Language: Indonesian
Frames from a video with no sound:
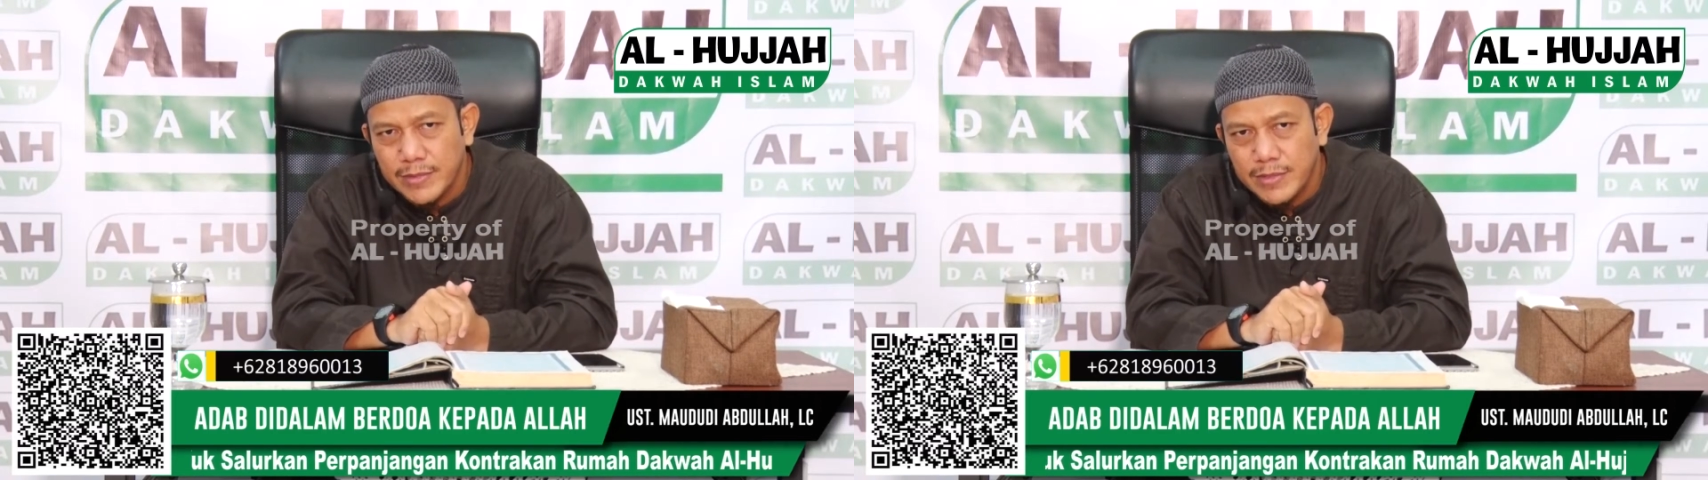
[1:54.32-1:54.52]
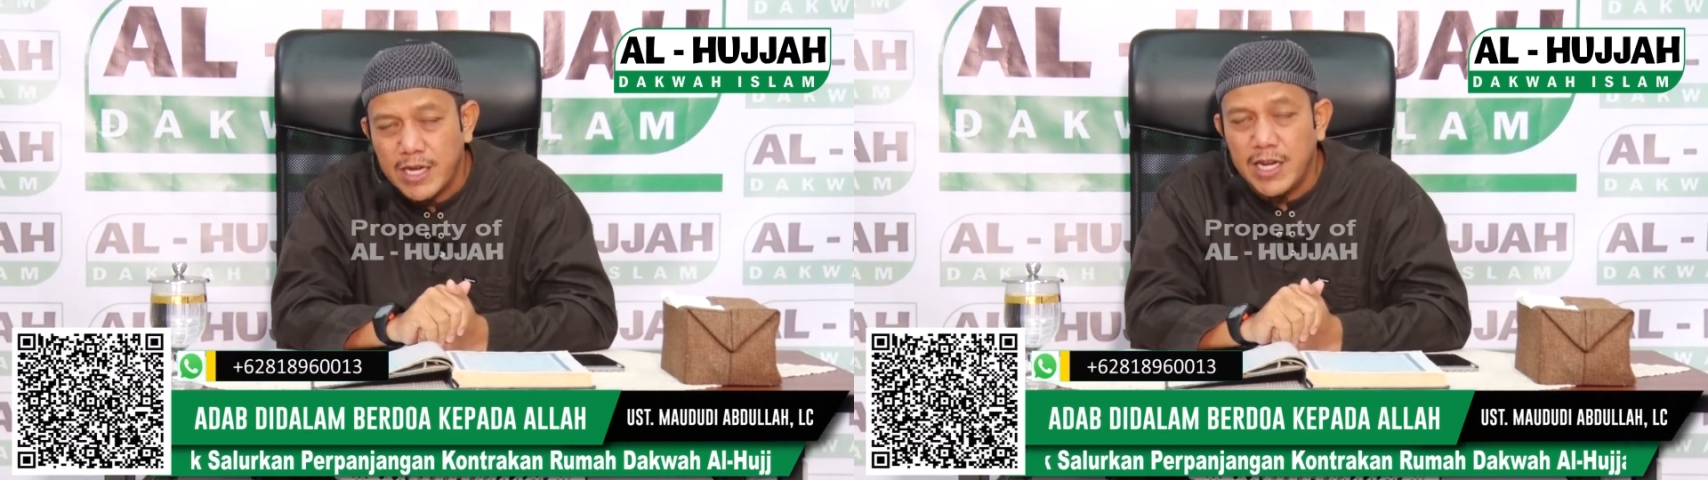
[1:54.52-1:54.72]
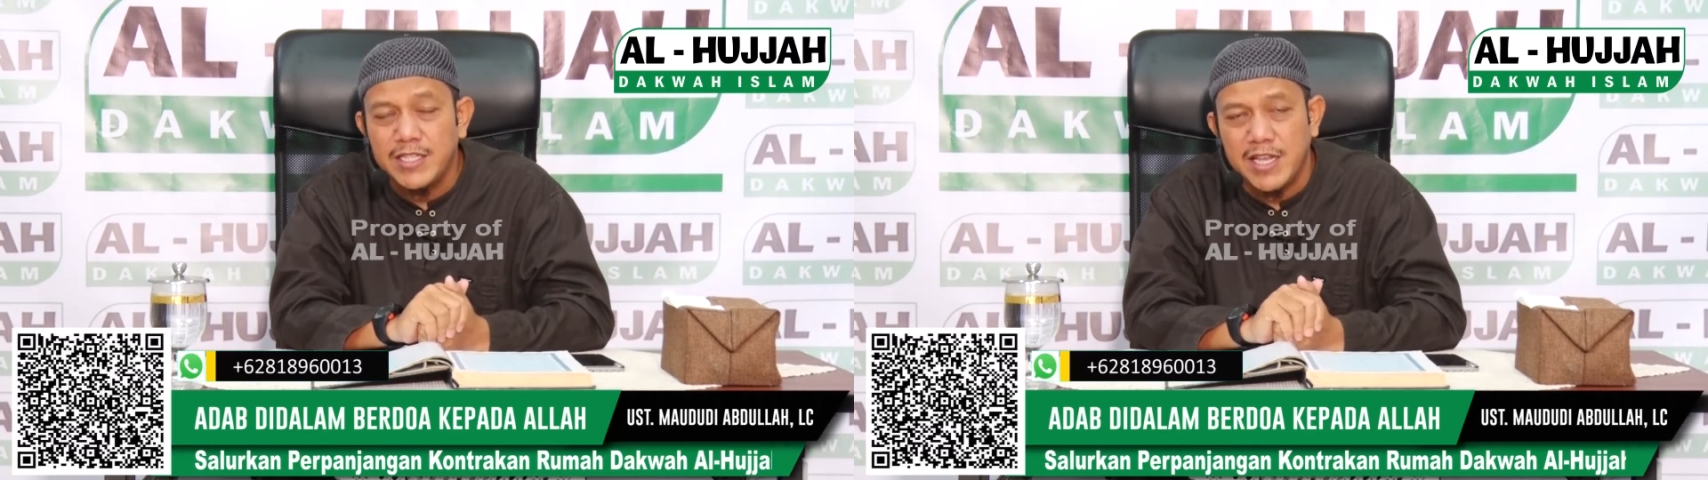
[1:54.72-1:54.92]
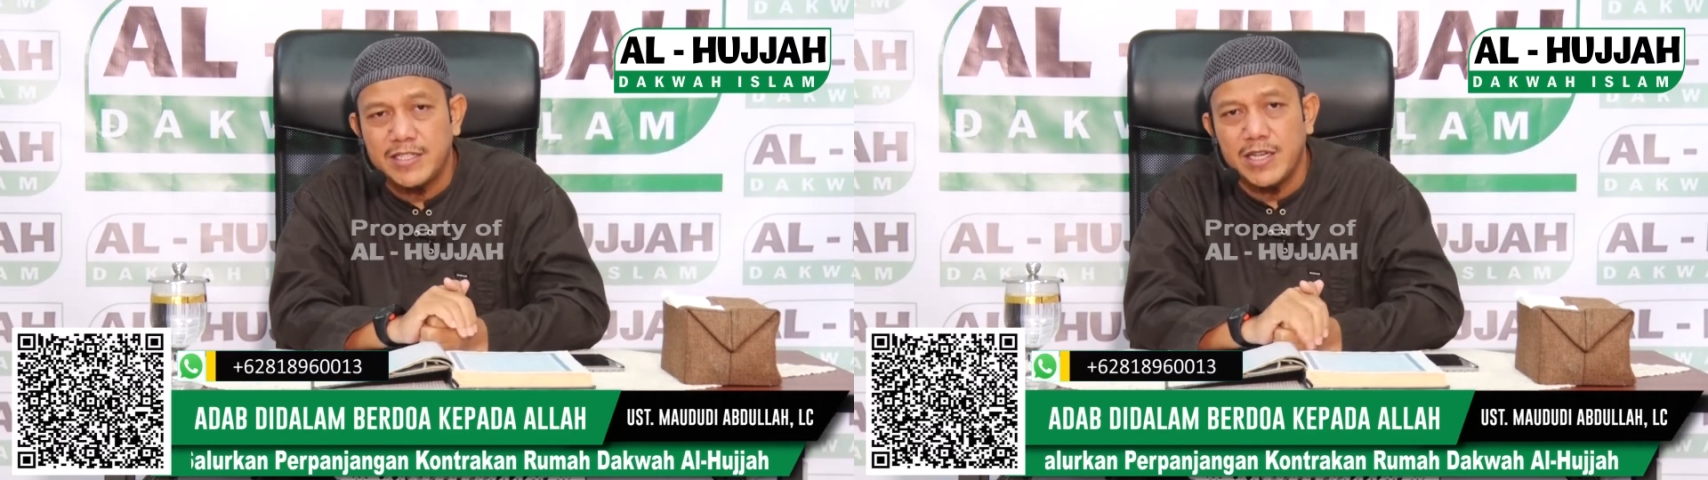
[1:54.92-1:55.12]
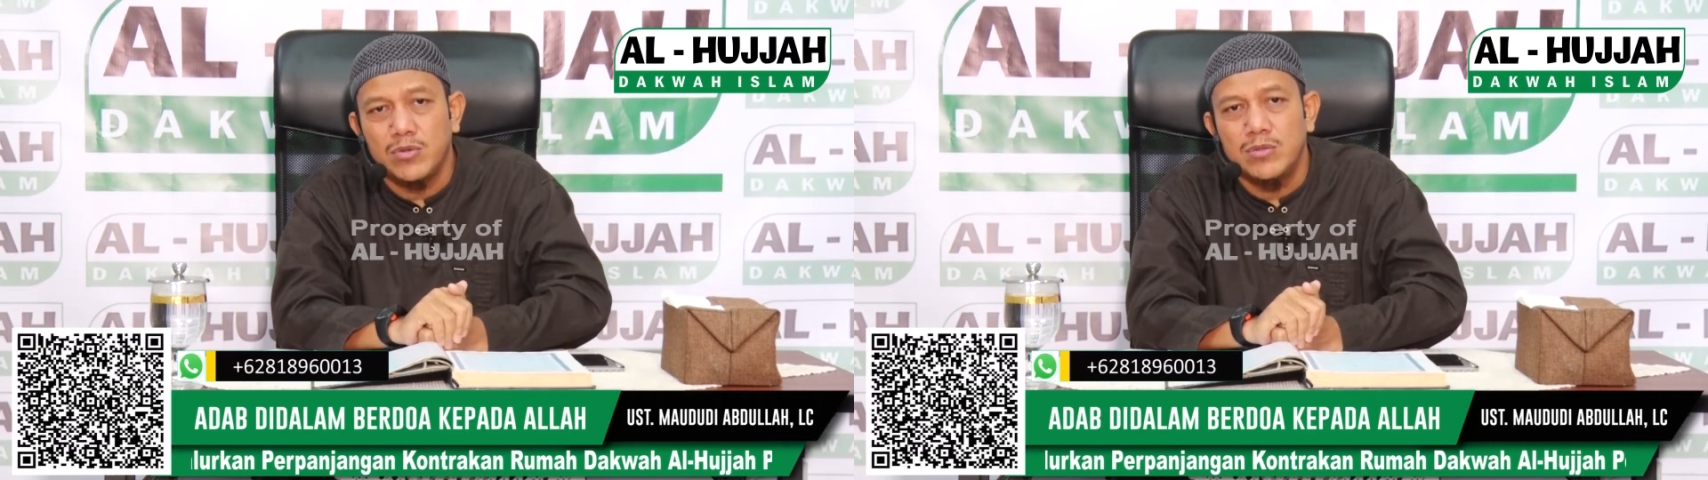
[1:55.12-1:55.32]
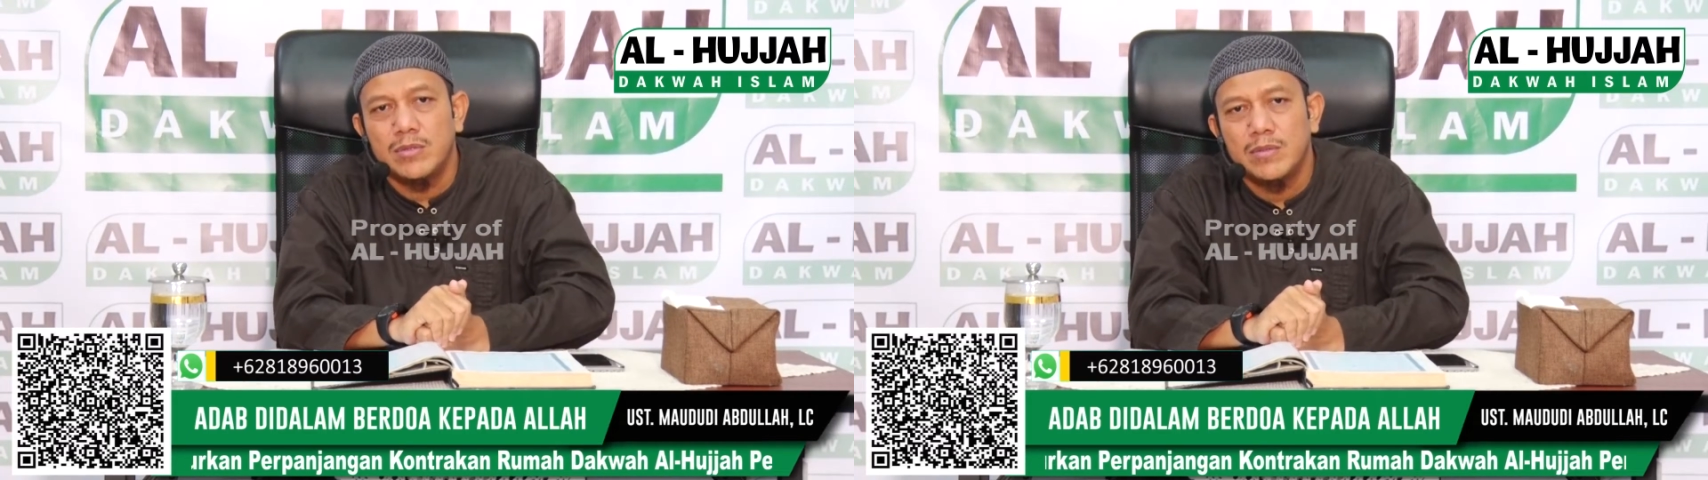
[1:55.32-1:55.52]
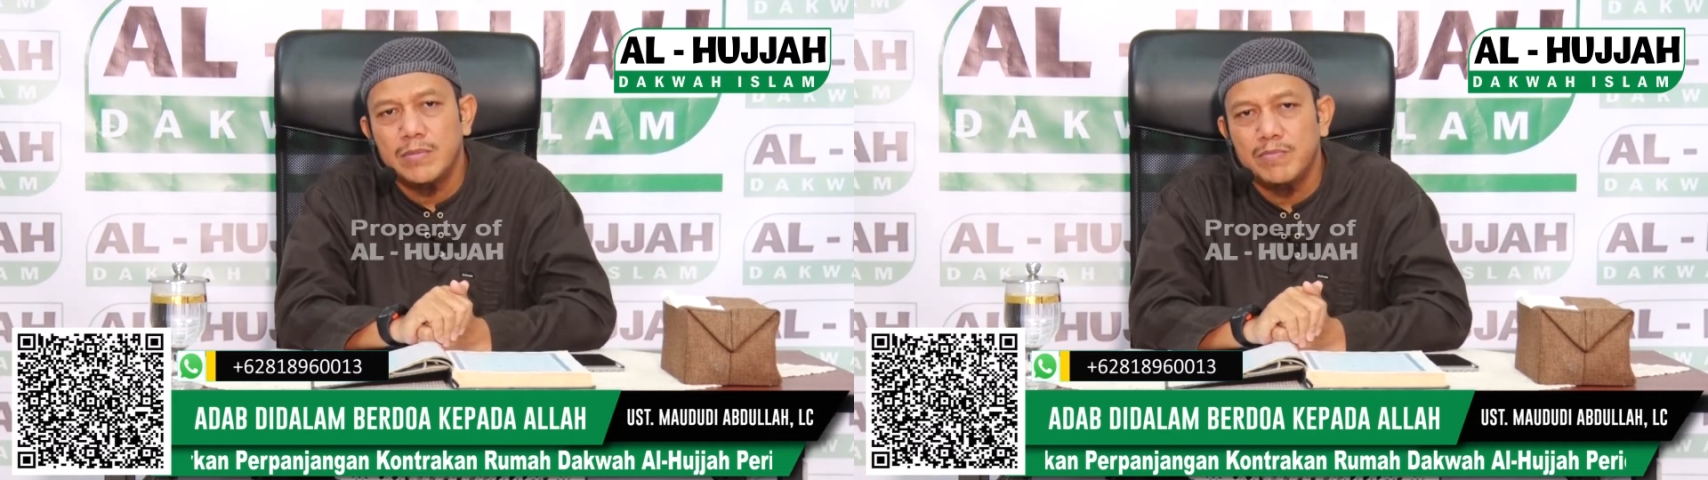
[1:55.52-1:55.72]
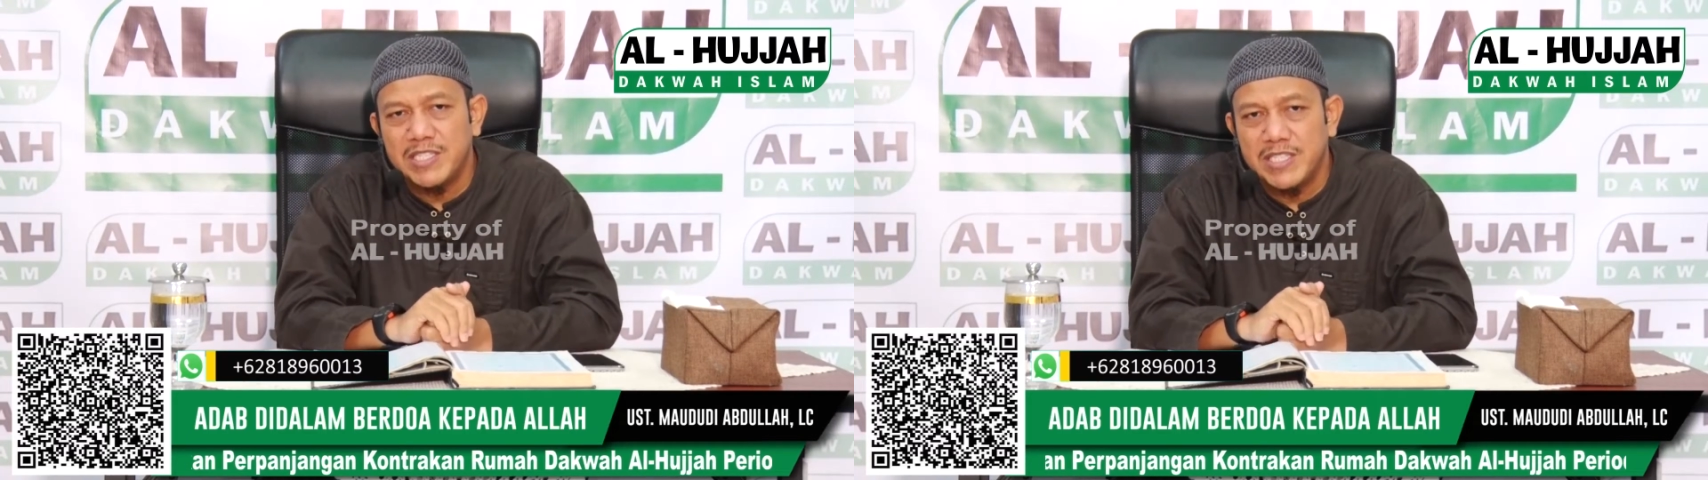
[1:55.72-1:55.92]
Dan ini salah satu
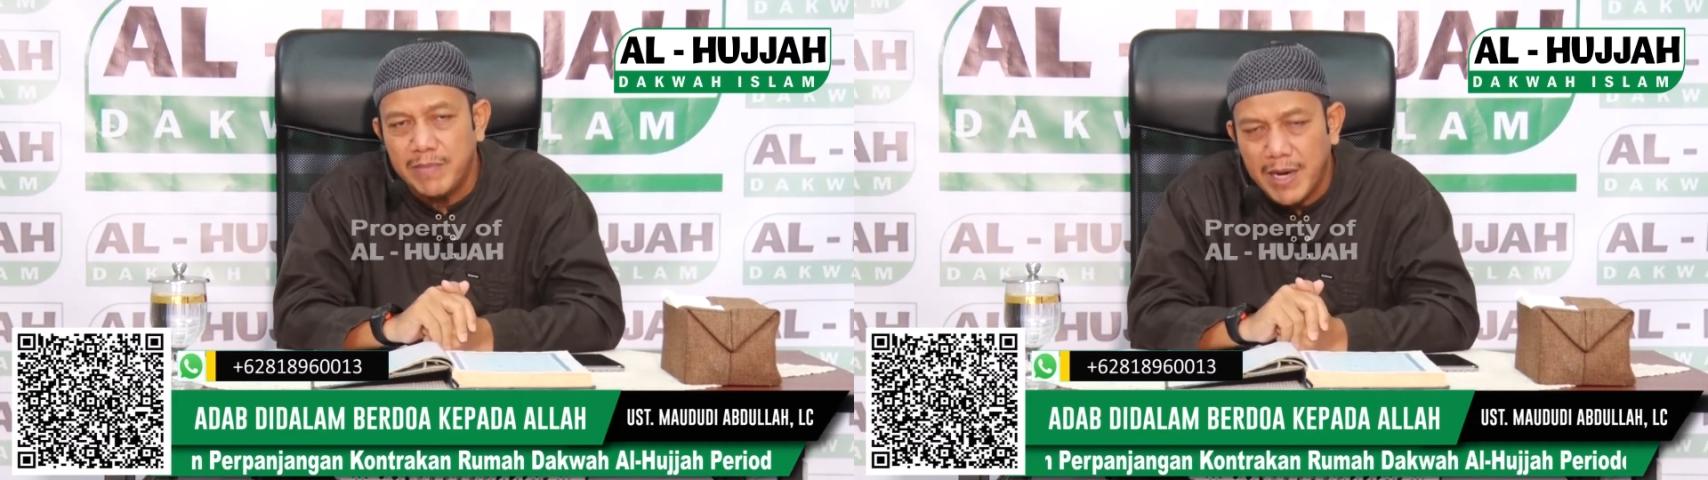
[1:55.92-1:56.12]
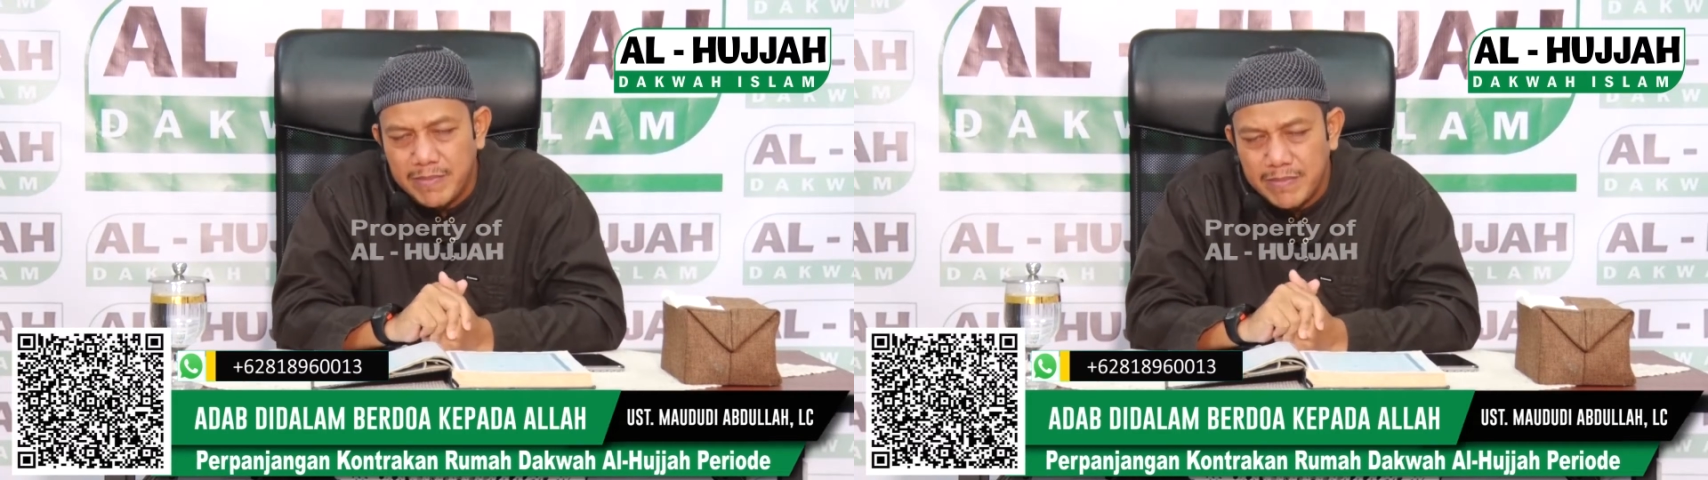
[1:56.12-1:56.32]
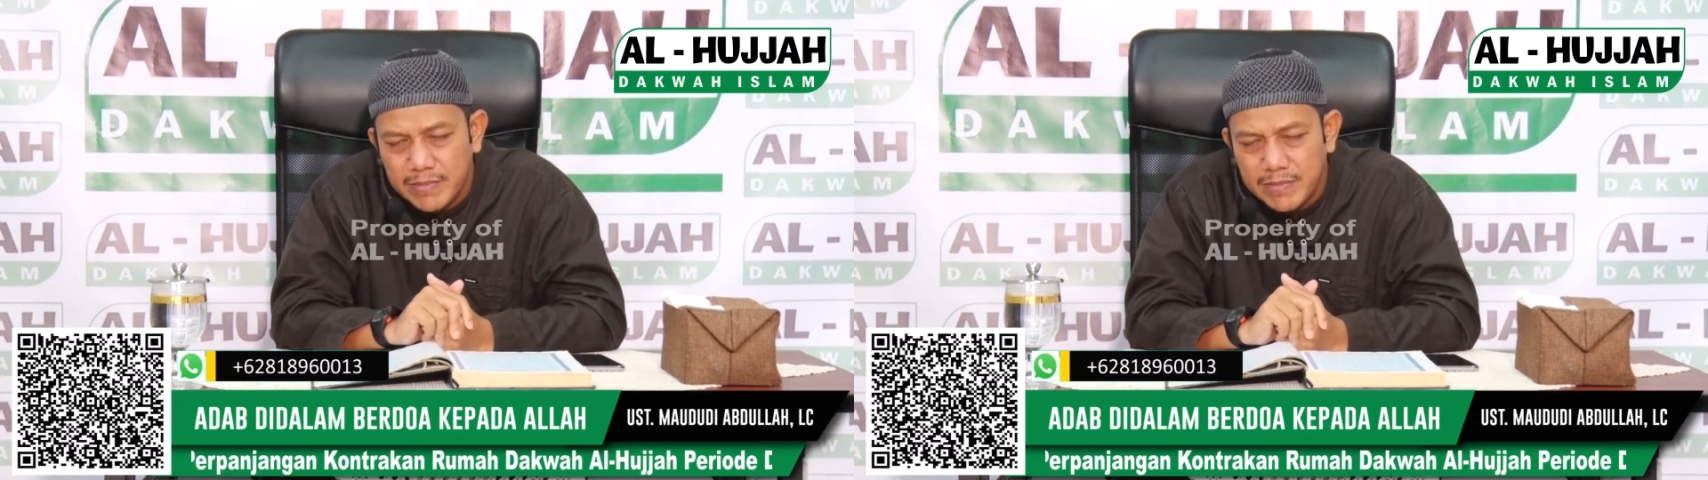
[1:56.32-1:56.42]
penyebab